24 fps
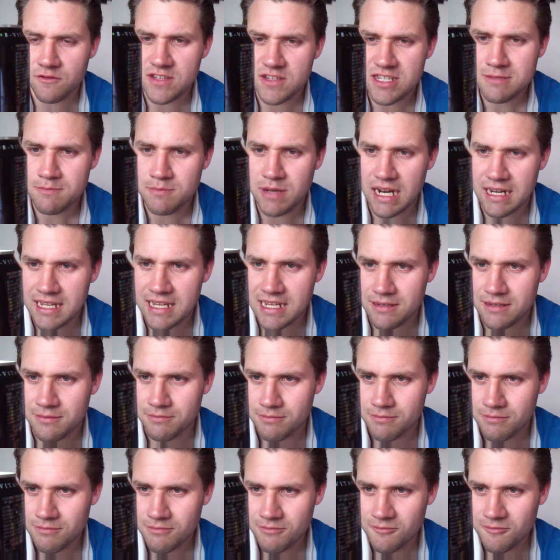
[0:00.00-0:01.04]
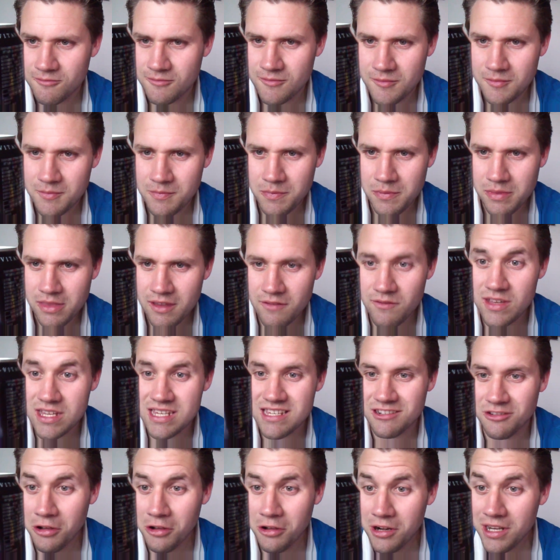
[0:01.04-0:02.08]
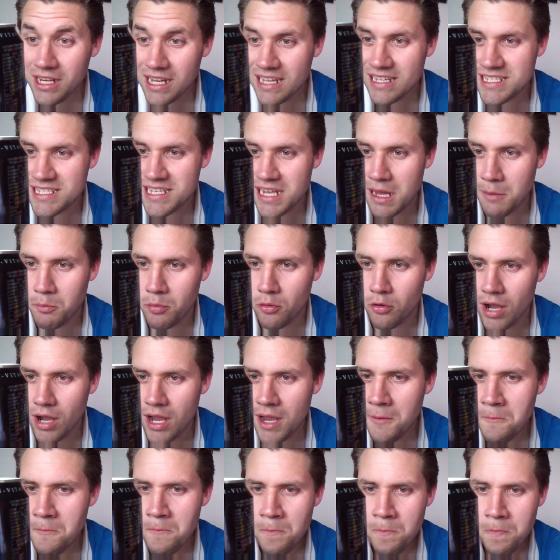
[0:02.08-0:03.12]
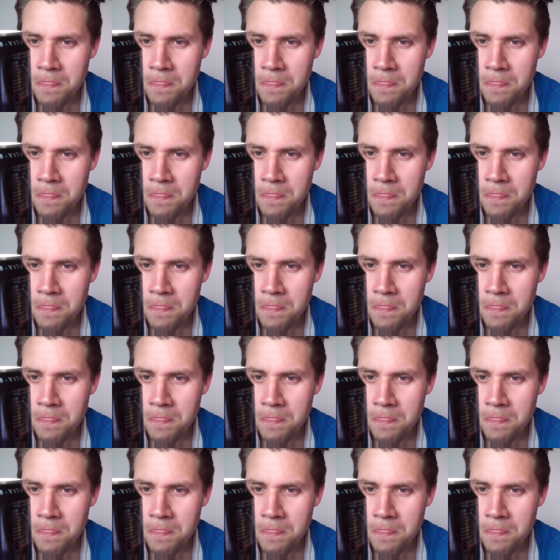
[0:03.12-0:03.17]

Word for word: auf diesem Planeten. Wir sind runter ins Labor